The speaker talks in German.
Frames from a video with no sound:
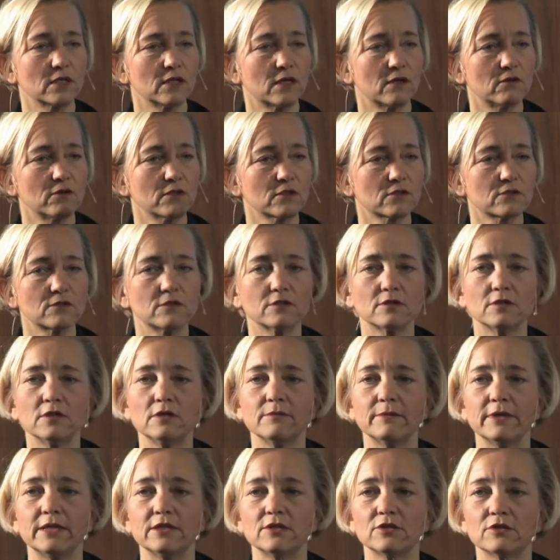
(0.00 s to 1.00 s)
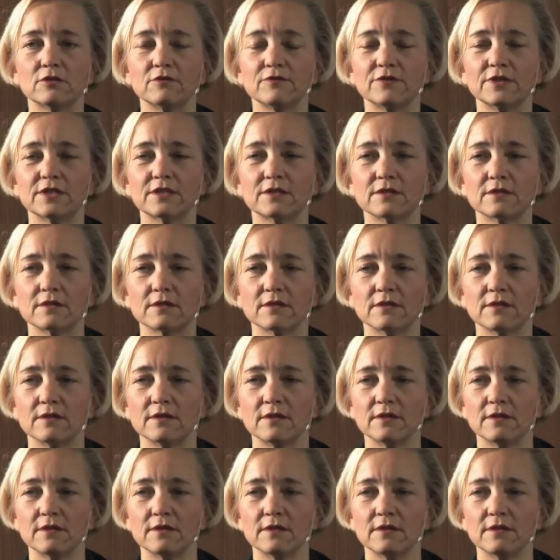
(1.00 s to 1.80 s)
genauer sollten die Menschen wissen,